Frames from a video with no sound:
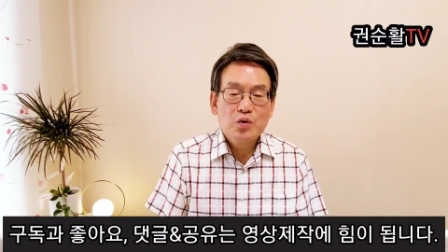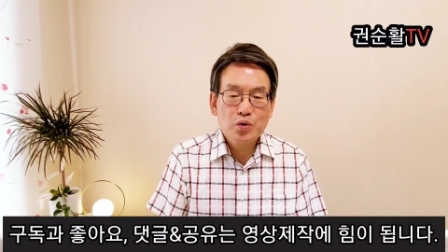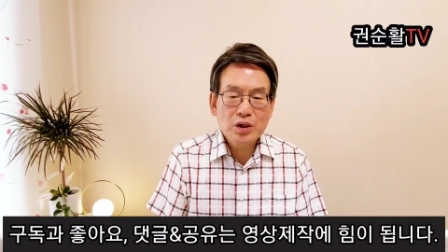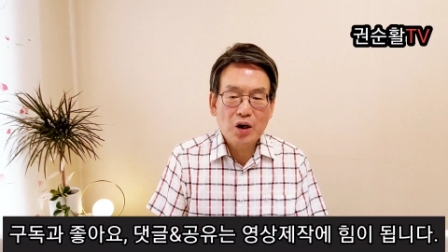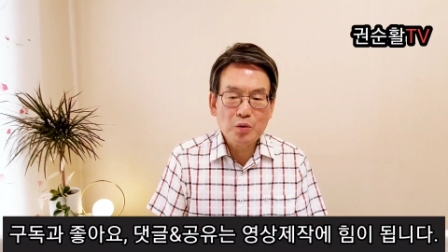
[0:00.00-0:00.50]

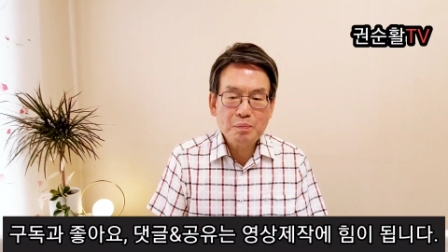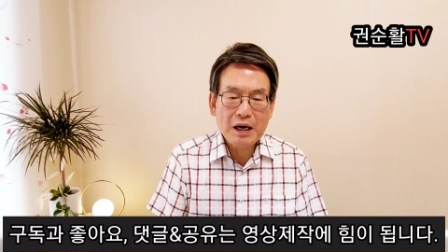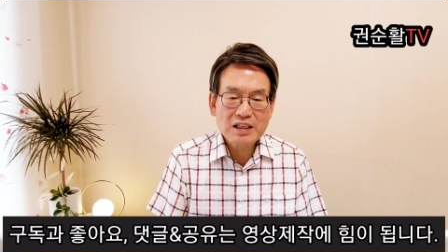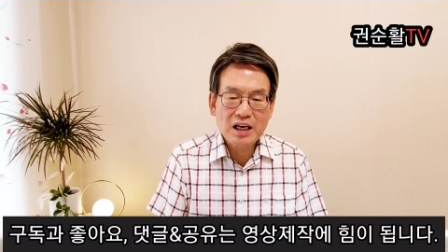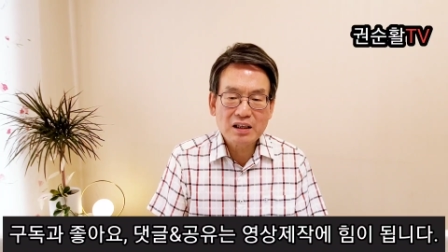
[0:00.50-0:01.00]
유창훈
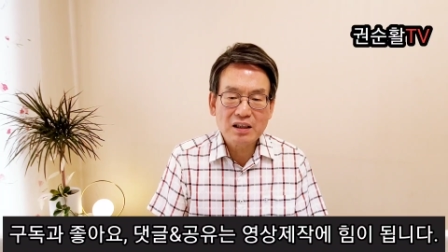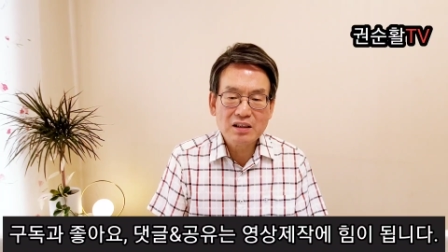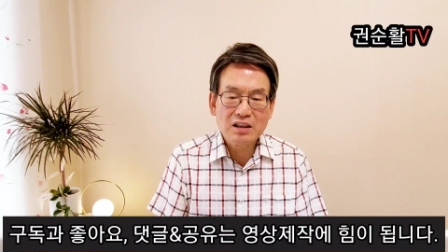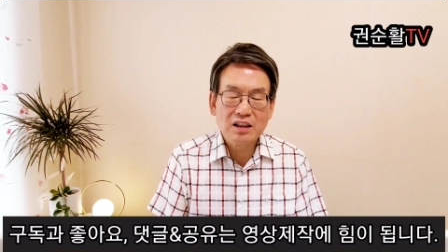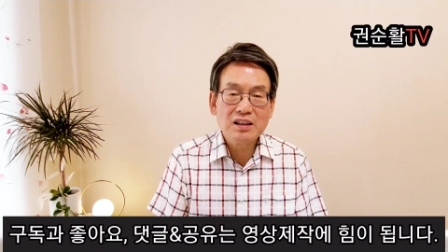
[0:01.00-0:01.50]
판사의
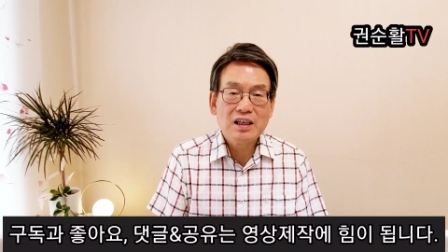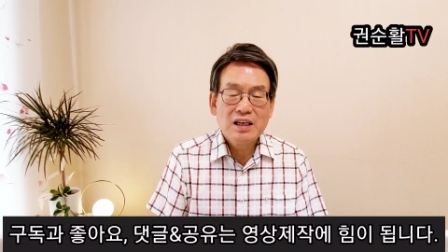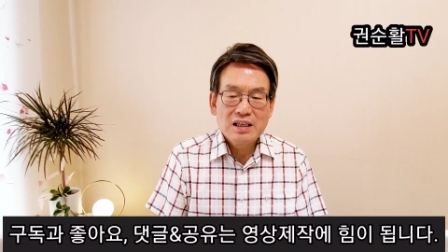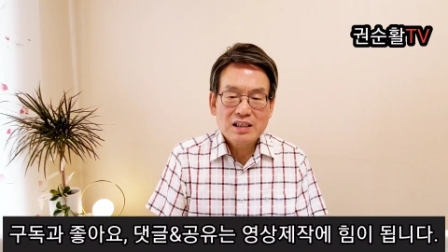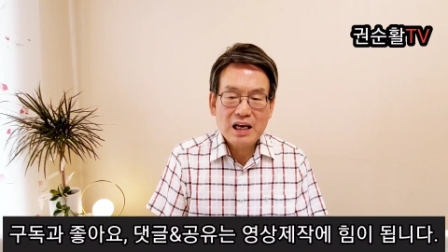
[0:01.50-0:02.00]
결정은
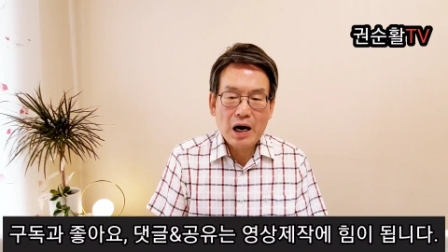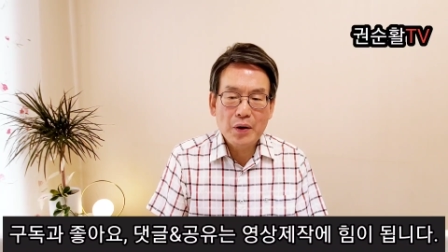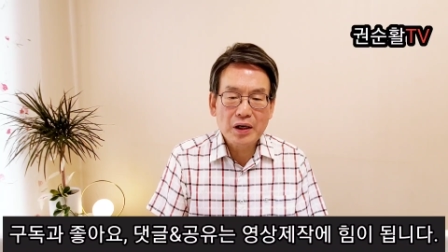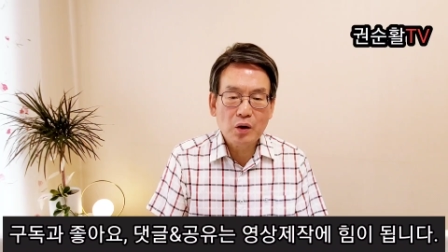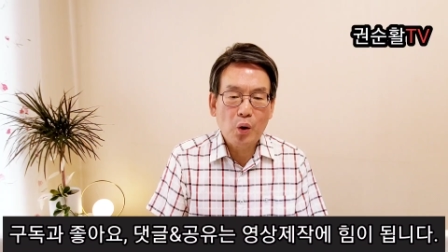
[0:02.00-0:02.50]

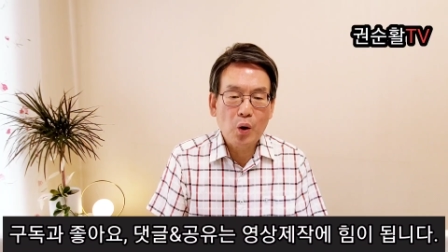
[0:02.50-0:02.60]
사회를